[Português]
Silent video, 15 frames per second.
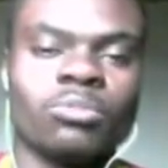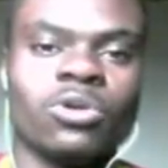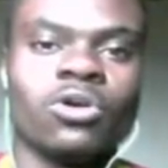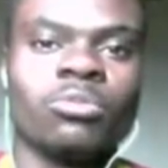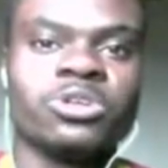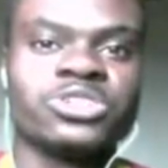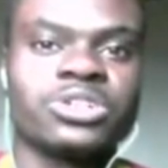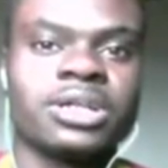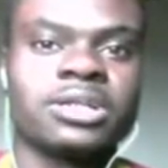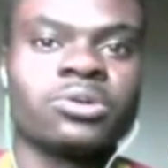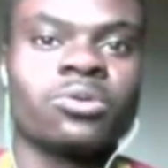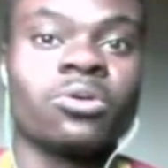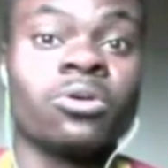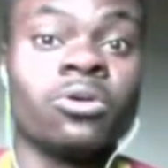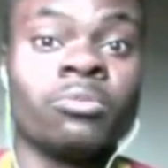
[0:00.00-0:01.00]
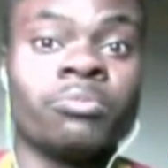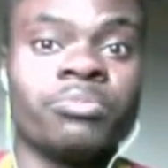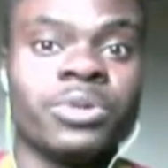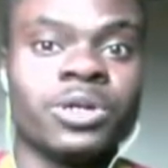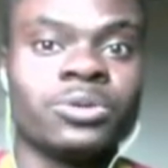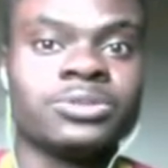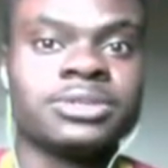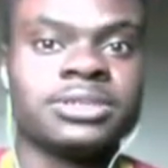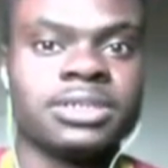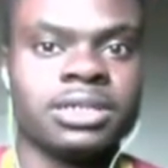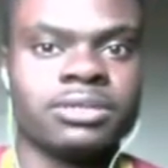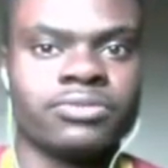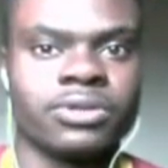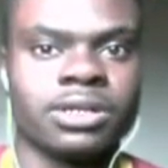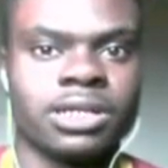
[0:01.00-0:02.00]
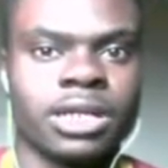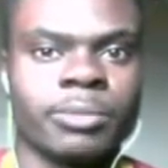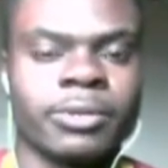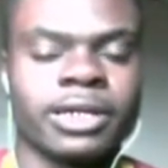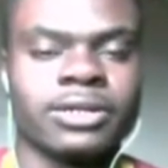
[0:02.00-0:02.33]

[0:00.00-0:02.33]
o meu rumo estrelato corrompeu o save, galera,